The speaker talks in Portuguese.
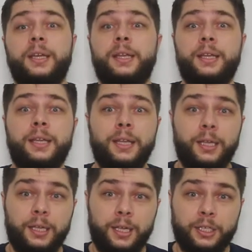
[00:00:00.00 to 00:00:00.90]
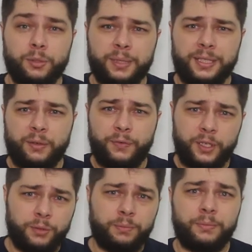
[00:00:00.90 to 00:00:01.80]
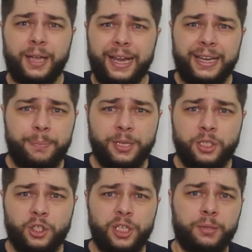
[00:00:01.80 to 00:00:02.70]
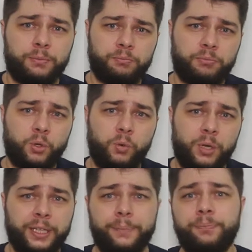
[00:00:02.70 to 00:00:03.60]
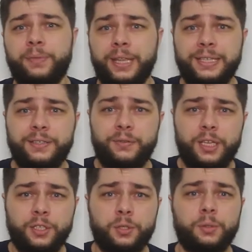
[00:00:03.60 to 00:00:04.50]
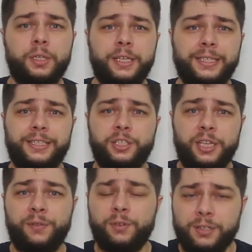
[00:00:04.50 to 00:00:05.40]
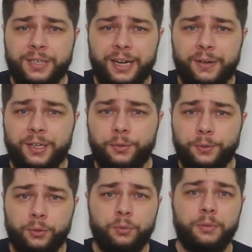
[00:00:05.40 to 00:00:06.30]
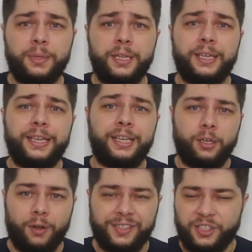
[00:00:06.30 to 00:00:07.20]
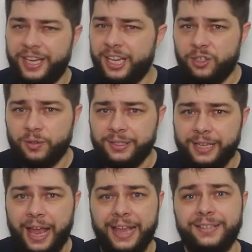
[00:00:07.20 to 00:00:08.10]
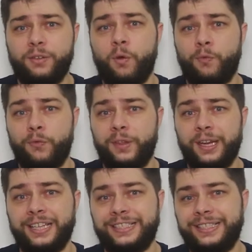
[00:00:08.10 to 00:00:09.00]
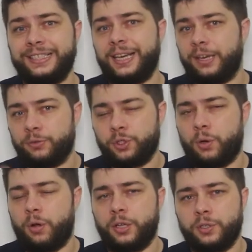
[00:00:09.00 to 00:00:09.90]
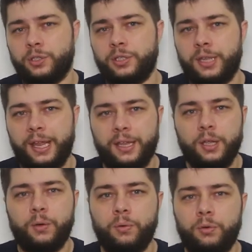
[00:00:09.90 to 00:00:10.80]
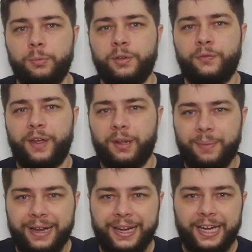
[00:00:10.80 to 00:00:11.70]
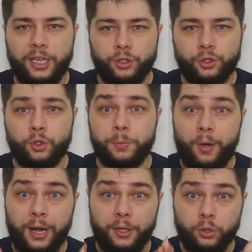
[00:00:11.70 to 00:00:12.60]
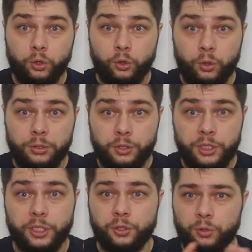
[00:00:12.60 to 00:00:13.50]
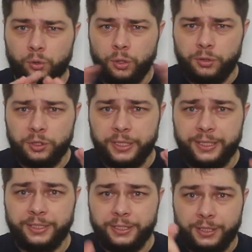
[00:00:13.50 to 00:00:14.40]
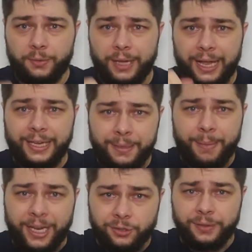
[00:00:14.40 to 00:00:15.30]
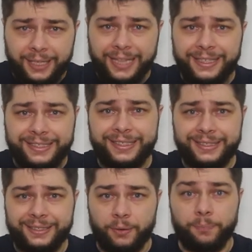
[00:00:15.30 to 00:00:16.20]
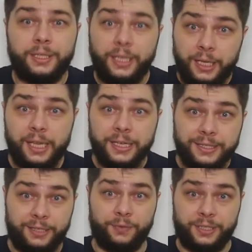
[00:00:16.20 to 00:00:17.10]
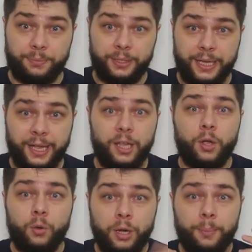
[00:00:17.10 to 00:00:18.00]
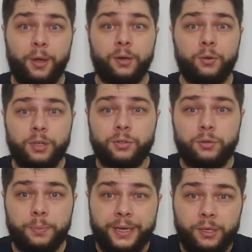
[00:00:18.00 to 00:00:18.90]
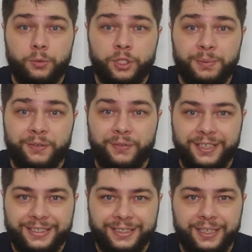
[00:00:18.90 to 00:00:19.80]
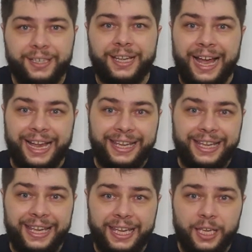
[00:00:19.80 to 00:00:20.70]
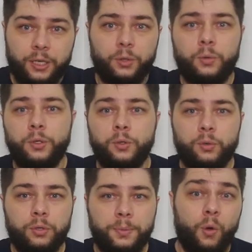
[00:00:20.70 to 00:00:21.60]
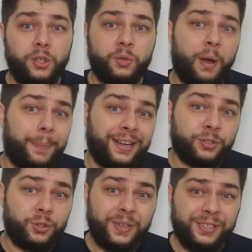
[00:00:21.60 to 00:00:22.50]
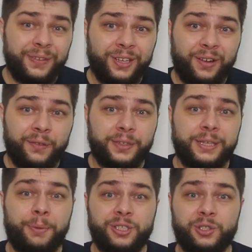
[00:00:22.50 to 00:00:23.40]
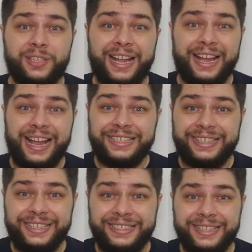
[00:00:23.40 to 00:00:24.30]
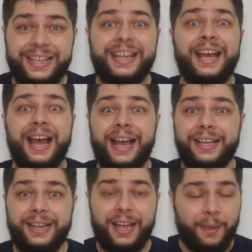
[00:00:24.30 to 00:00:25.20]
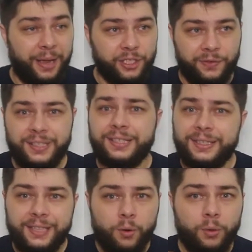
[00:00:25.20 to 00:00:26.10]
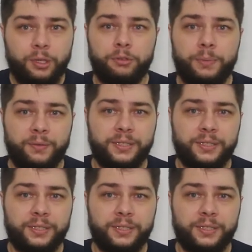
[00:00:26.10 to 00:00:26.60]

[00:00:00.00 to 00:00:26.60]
E, antes de mostrar o vídeo, aquele pedidinho, curta esse vídeo, se inscreva no nosso canal aqui no YouTube, em nossas redes sociais e confira a gente lá no Discord. A gente tem um grupo que fala com uma galera show de bola todos os dias. Todos os links estão aqui embaixo na descrição. E, se você puder, colabore com o nosso grupo aqui no Última Ficha, aqui no YouTube, onde com apenas R$ 2,99 você pode ajudar a gente a criar mais vídeos e trazer conteúdo para